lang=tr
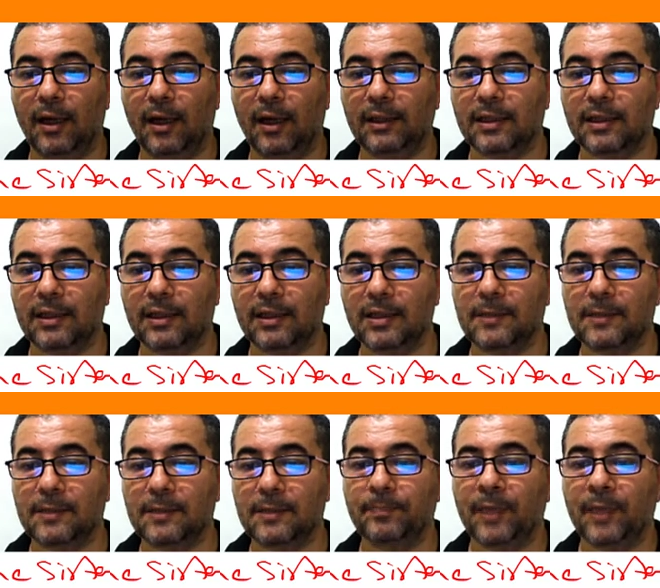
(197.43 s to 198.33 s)

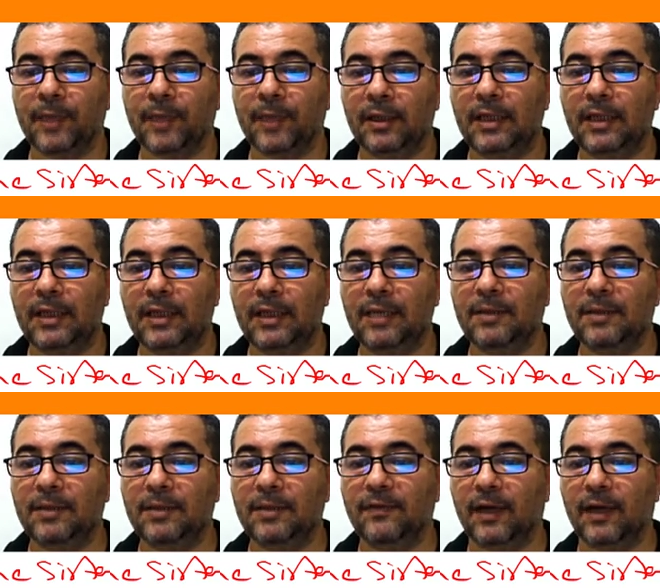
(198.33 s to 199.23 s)
arkadaşlar
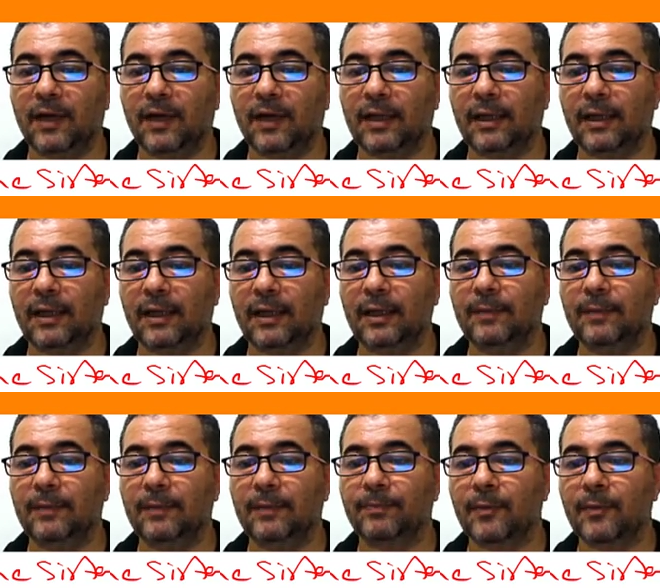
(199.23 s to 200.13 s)
diğer bir
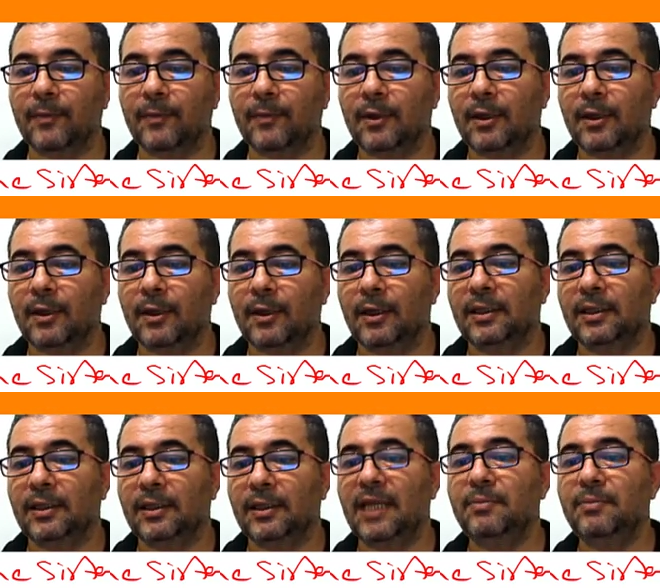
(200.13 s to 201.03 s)
ifadeyle
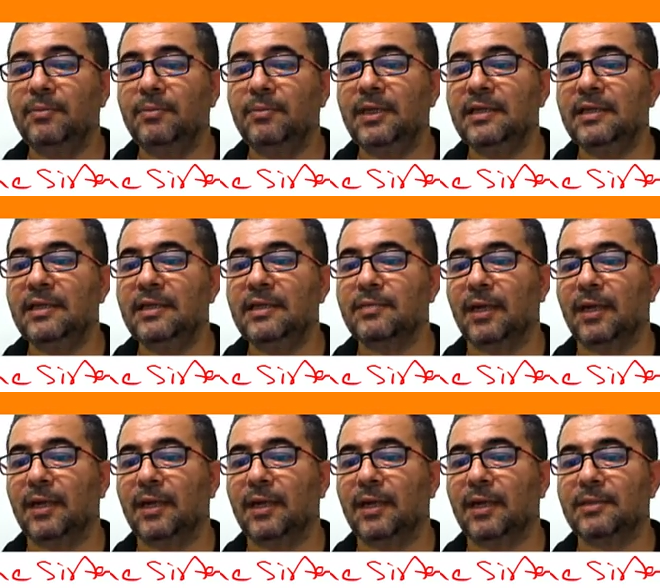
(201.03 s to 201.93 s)

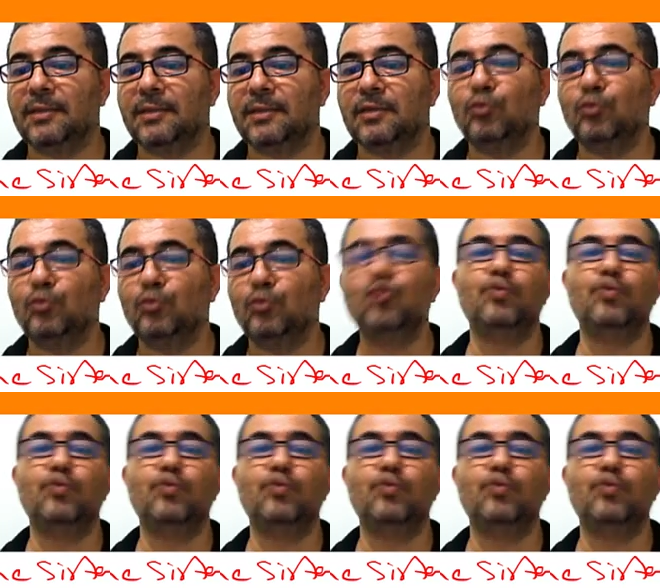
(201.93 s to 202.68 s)
temyiz mahkemesidir. Üst